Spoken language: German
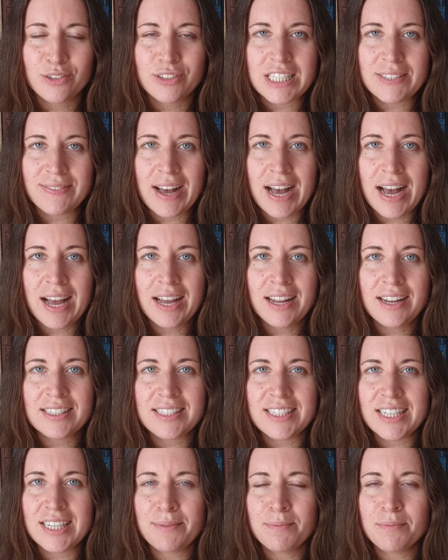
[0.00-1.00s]
Und zwar
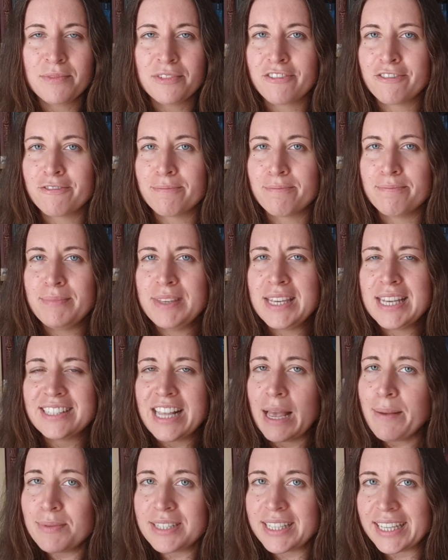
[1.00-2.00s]
dem mir
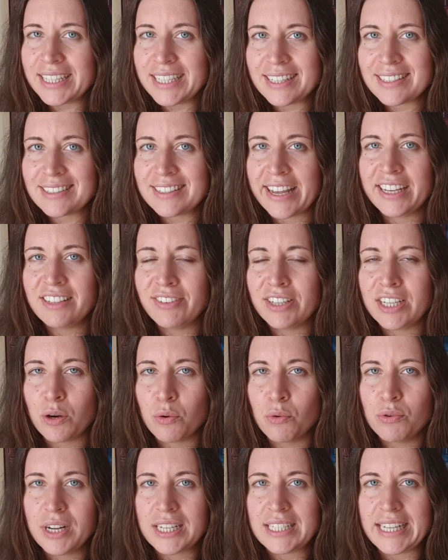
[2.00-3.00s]
selbst kreierten
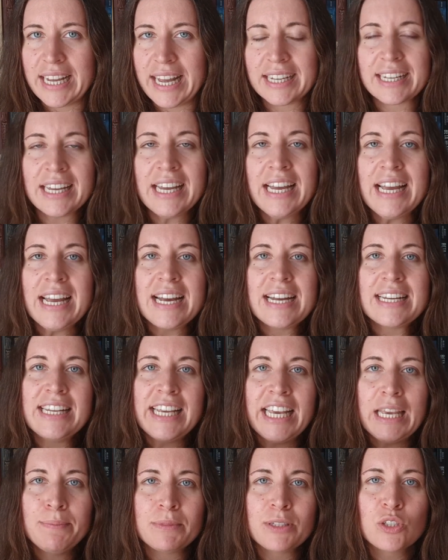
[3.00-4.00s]
Entweder-Oder-Tag.
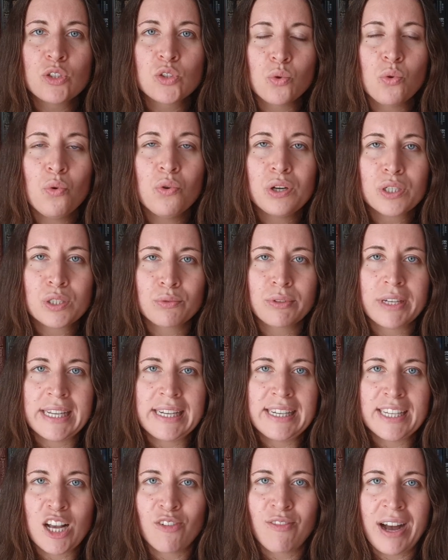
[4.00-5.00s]
Den gibt es so oder so
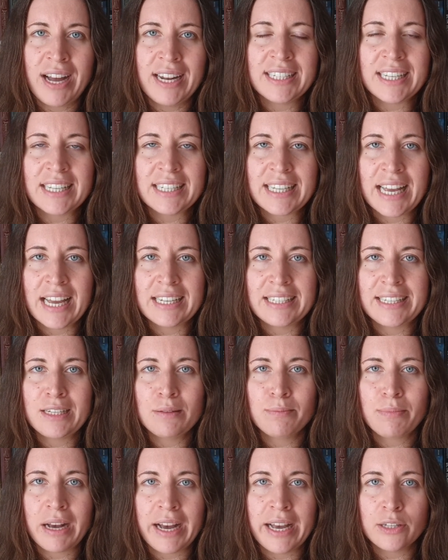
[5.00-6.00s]
ähnlich auf anderen
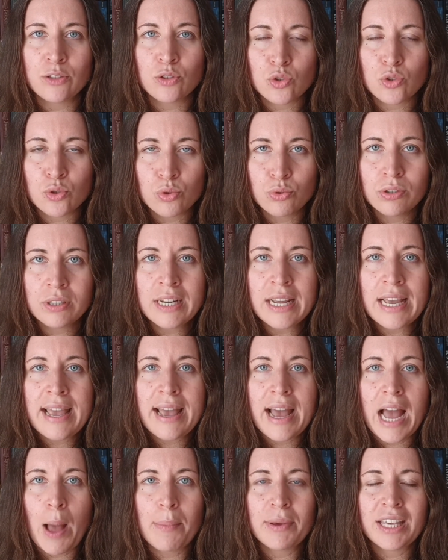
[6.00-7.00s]
Kanälen bereits schon,
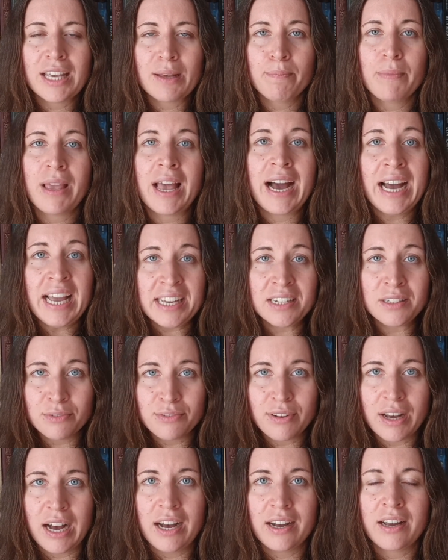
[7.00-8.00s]
aber ich habe mir eigene
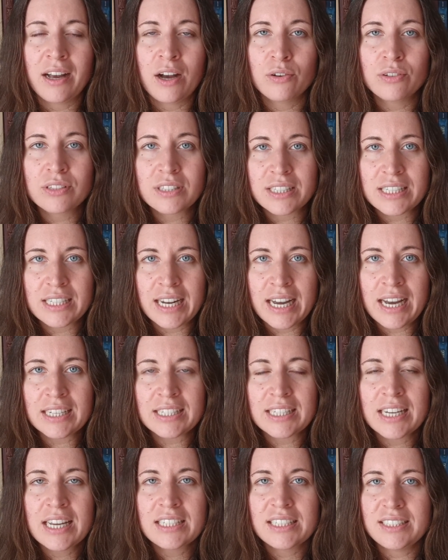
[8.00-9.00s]
Fragen
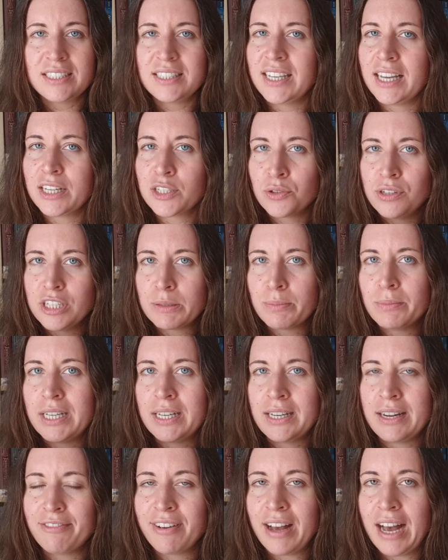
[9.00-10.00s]
ausgedacht, die sich natürlich mit
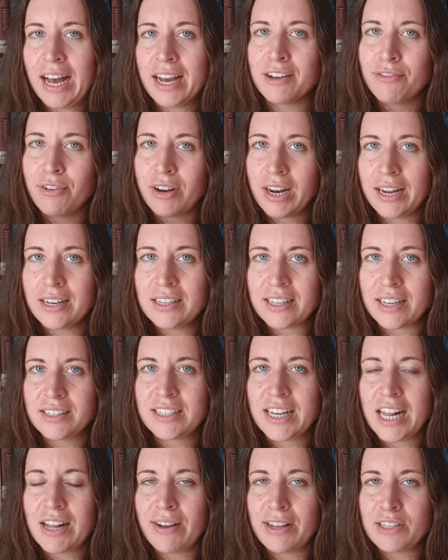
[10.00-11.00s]
den Fragen von
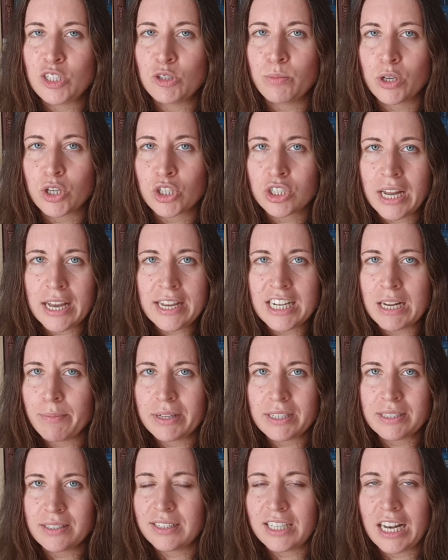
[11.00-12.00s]
anderen teilweise überschneiden,
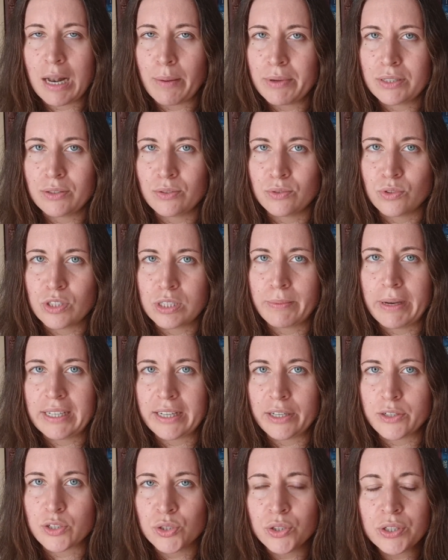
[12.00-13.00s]
aber das sind, glaube ich, nur so zwei,
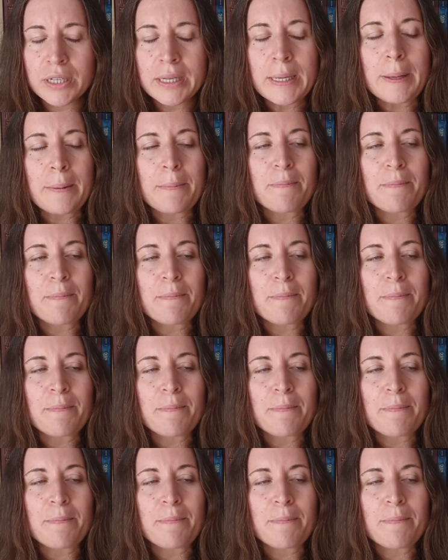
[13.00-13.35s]
drei Stück.